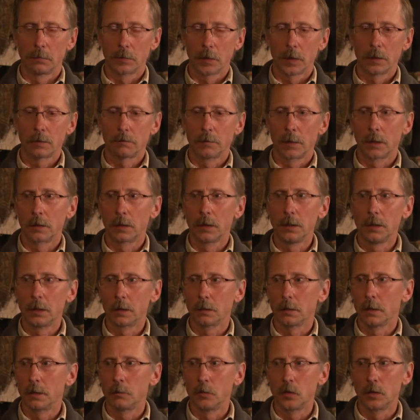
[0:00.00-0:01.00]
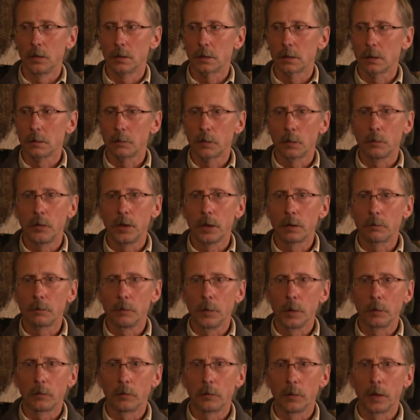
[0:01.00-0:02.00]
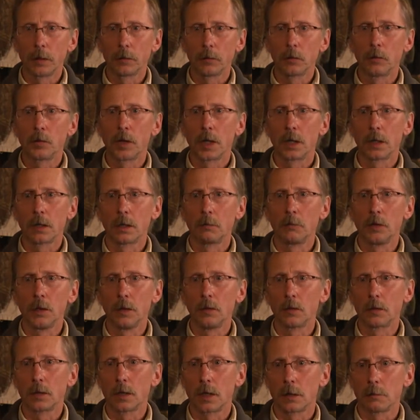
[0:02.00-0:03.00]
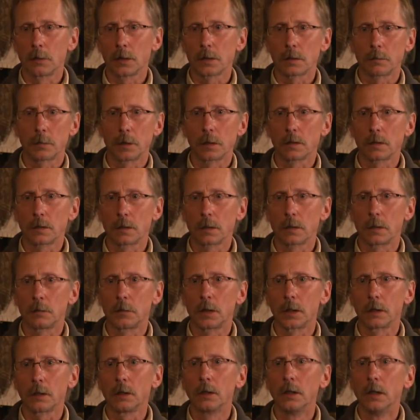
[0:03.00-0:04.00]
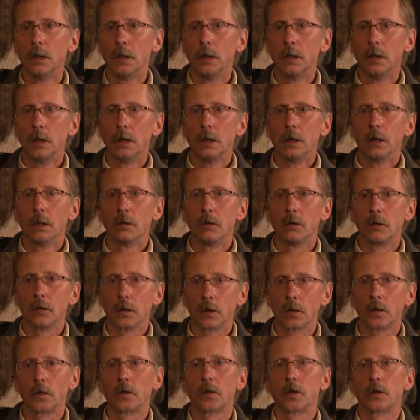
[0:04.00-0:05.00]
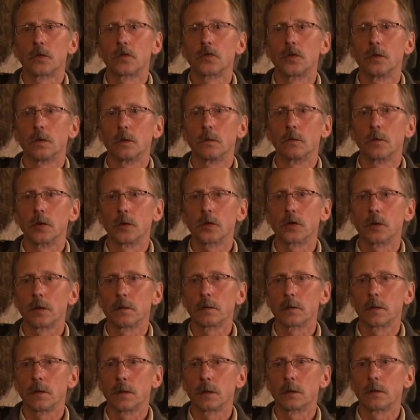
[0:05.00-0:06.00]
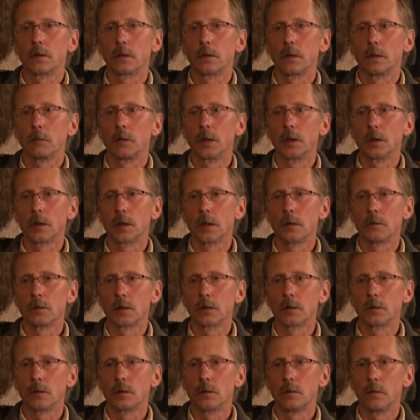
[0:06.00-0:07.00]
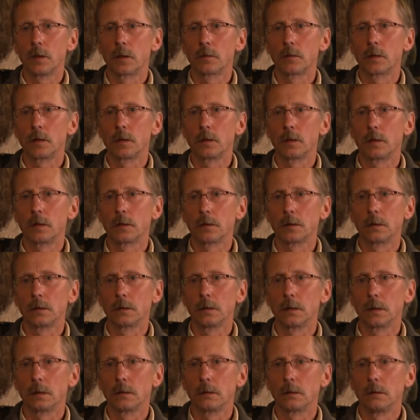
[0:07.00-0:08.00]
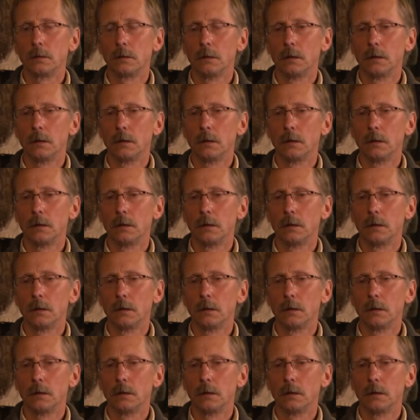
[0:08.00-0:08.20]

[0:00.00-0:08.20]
ist man hier in der Bundesrepublik mit weit über einer Million Arbeitsplätze dabei. Und das ist dann schon ein Wirtschaftsfaktor, den man nicht einfach so wegfallen lassen kann.